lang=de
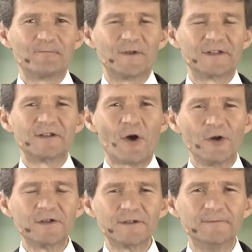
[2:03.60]
Wir sind
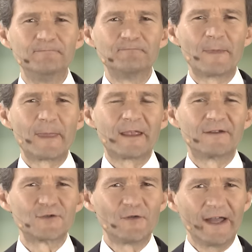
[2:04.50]
heute
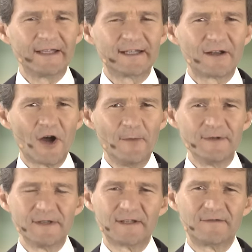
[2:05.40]
so weit
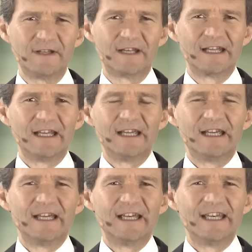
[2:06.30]
gekommen, dass wir
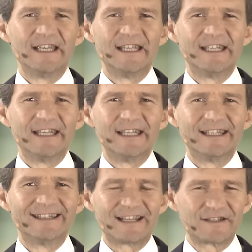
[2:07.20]

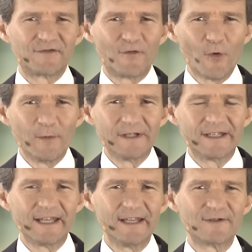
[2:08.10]
das Vorbild
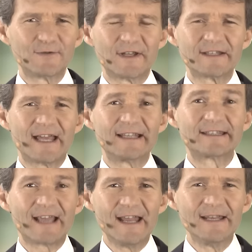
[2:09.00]
Jesu, das
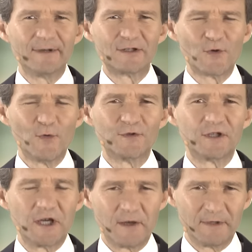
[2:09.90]
heißt seine
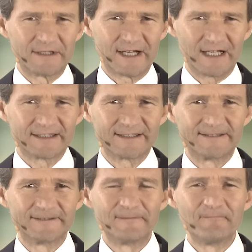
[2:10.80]
Methode, betrachten.